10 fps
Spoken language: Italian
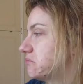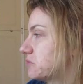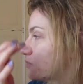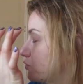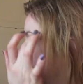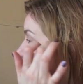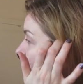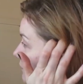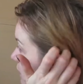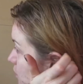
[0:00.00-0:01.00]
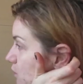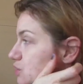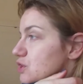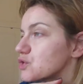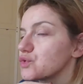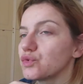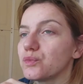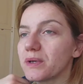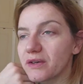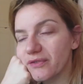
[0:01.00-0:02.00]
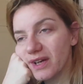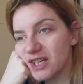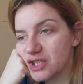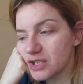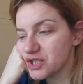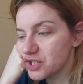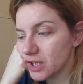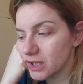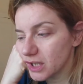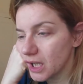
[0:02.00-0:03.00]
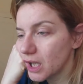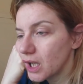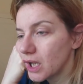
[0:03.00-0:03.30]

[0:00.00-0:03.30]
super veloce, super flash, eccetera.